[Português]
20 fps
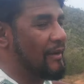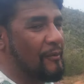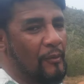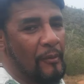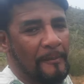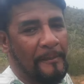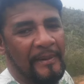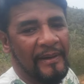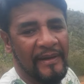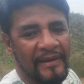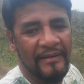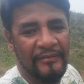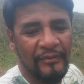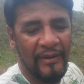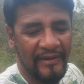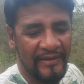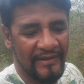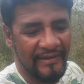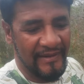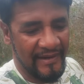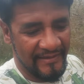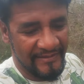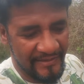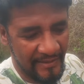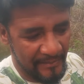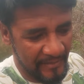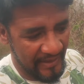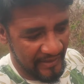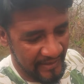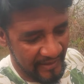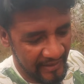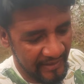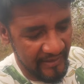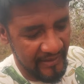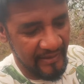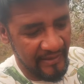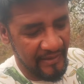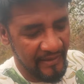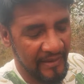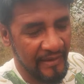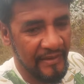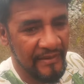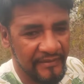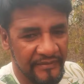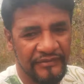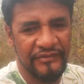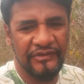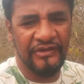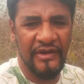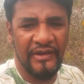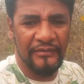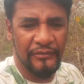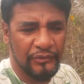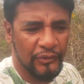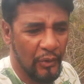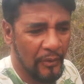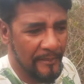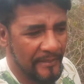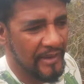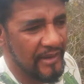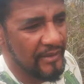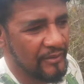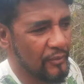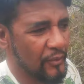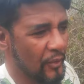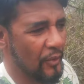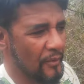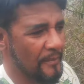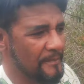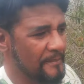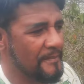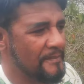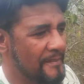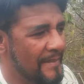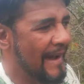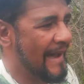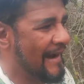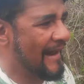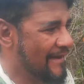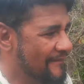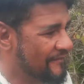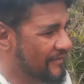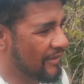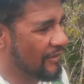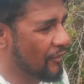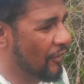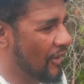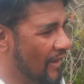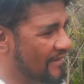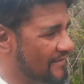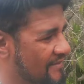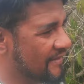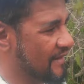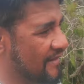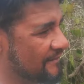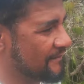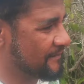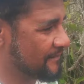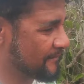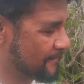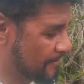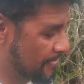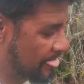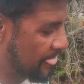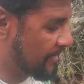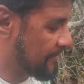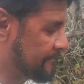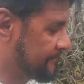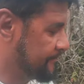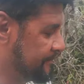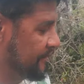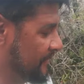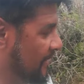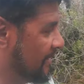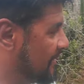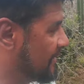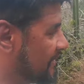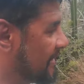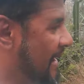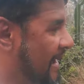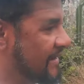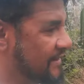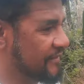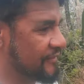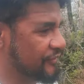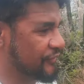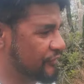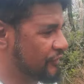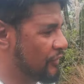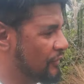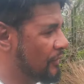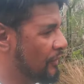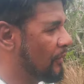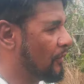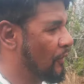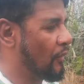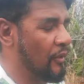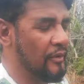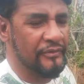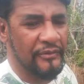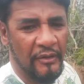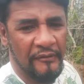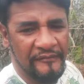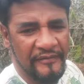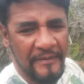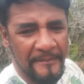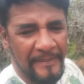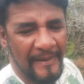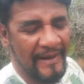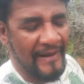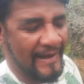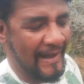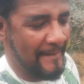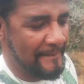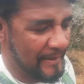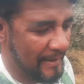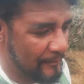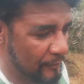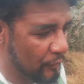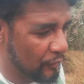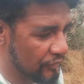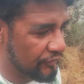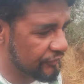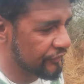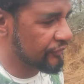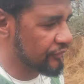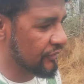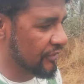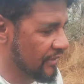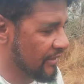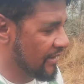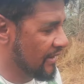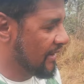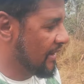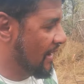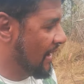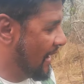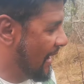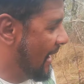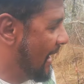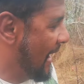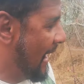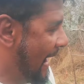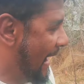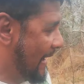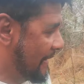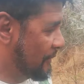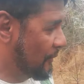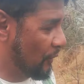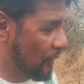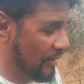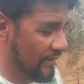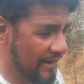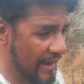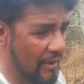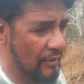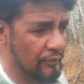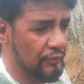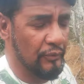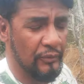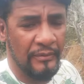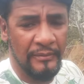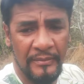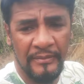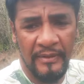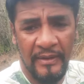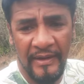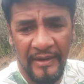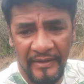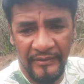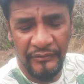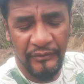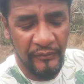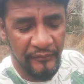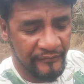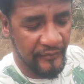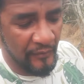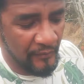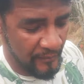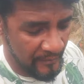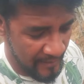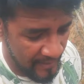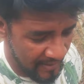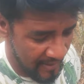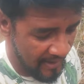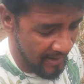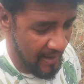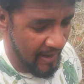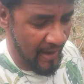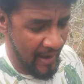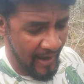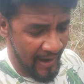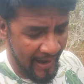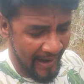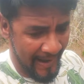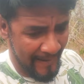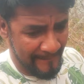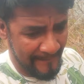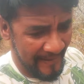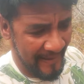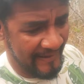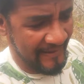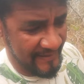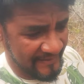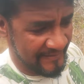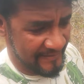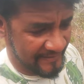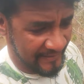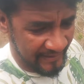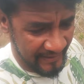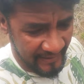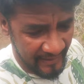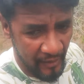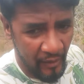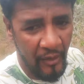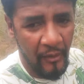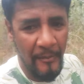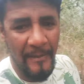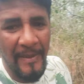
acompanhando aqui nessa manhã de domingo maravilhosa. E é isso. Ontem eu vim para cá, para Búzios, aí o Ronaldo resolveu aparecer. Ó,